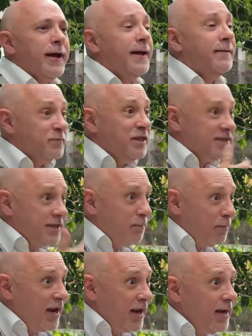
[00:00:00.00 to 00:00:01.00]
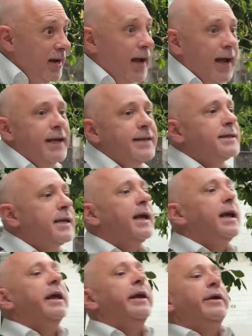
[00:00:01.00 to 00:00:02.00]
Eh, disciplina es
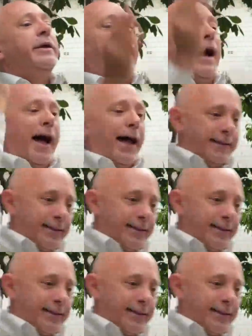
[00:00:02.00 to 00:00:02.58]
que a